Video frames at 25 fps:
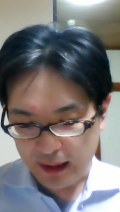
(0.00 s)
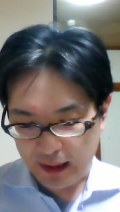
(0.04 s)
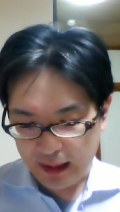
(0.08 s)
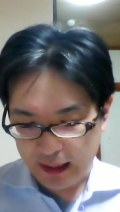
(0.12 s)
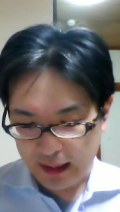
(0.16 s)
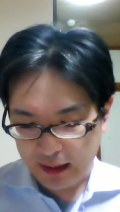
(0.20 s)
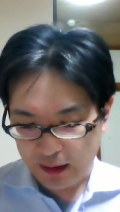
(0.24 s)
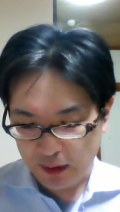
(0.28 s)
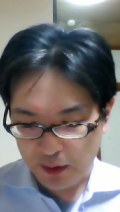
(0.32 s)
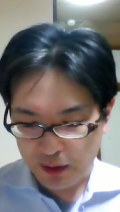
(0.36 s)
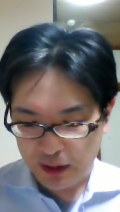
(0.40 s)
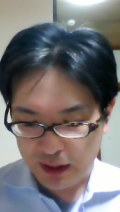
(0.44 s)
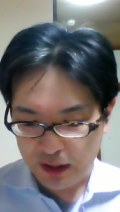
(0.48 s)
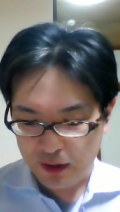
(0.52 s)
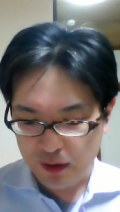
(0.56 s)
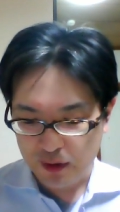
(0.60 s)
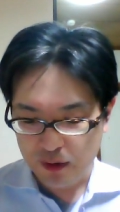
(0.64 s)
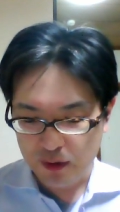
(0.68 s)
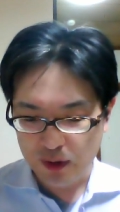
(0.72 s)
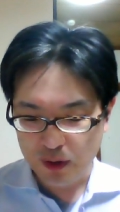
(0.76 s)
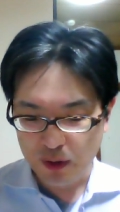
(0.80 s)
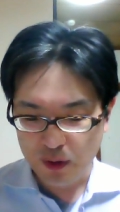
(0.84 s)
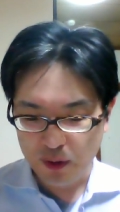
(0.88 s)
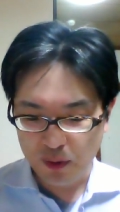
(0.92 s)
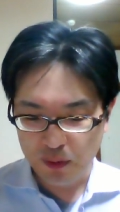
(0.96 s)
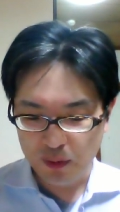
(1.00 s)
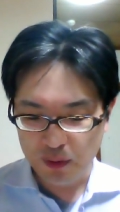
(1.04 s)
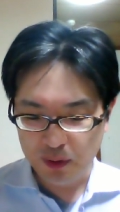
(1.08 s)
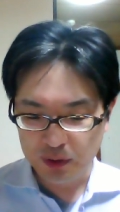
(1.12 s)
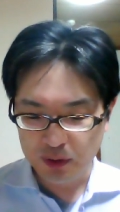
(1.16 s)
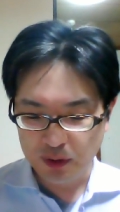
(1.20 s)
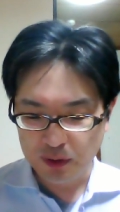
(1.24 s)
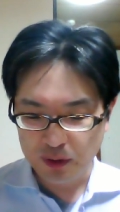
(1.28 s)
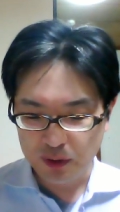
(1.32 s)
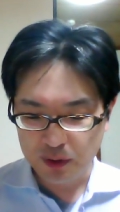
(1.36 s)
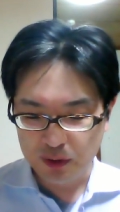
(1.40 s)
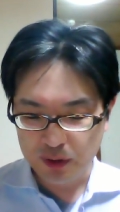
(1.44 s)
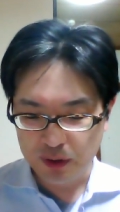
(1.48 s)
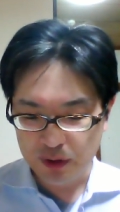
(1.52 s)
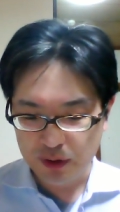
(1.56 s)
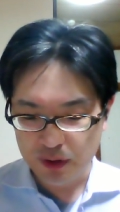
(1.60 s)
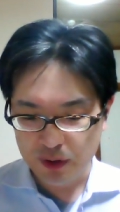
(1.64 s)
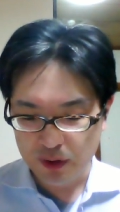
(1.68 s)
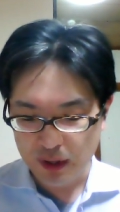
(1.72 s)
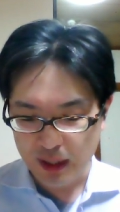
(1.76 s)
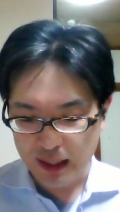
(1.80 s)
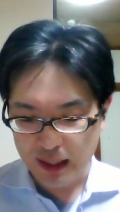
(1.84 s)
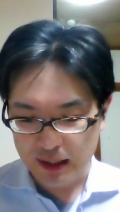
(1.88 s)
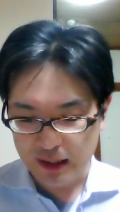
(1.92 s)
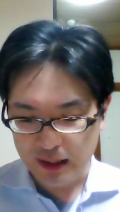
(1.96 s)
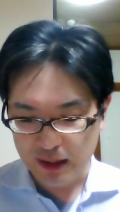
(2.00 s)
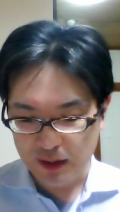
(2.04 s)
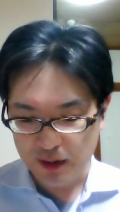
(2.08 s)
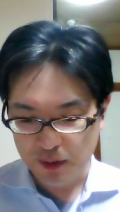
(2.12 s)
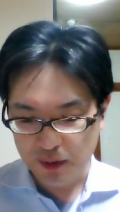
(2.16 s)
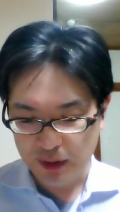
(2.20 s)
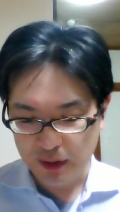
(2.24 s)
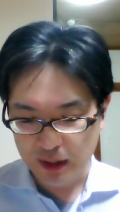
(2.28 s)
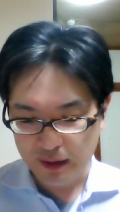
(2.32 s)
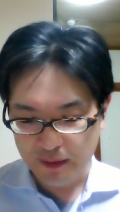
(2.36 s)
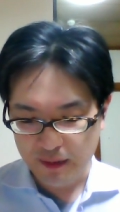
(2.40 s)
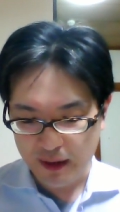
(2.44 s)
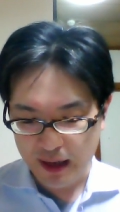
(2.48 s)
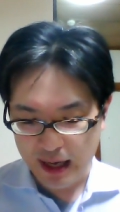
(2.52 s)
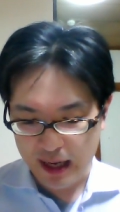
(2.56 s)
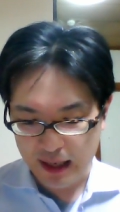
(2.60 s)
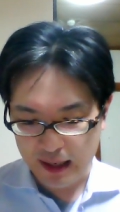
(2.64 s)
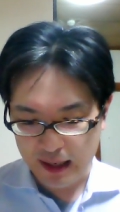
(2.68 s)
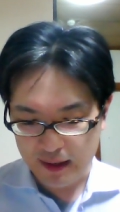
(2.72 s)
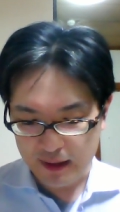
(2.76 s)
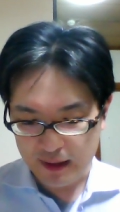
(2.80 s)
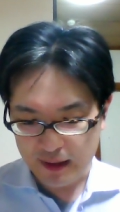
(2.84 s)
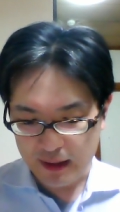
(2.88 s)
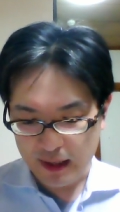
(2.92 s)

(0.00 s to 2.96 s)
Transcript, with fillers: えー、土地収容法の68条では、